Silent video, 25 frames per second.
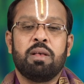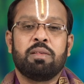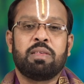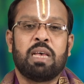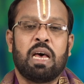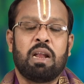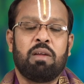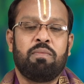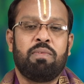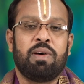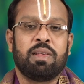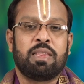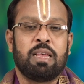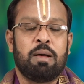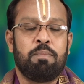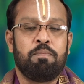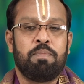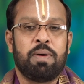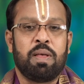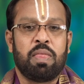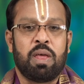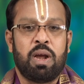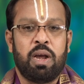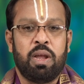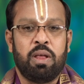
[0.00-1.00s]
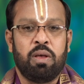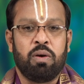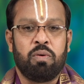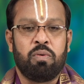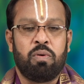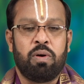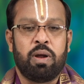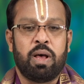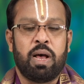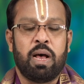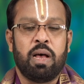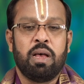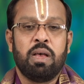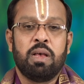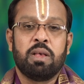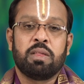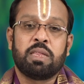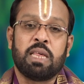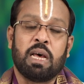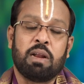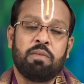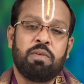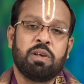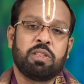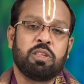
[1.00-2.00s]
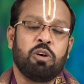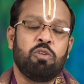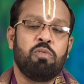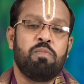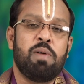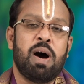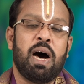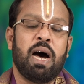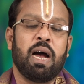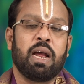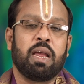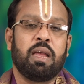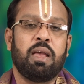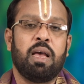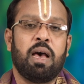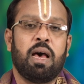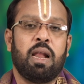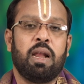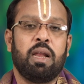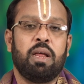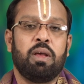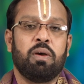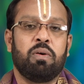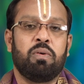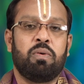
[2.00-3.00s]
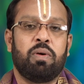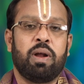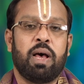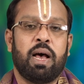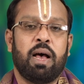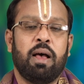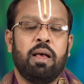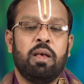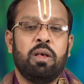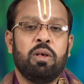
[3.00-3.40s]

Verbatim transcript: సర్వ సంపదలని కూడా సర్వ సౌభాగ్యాలని కూడా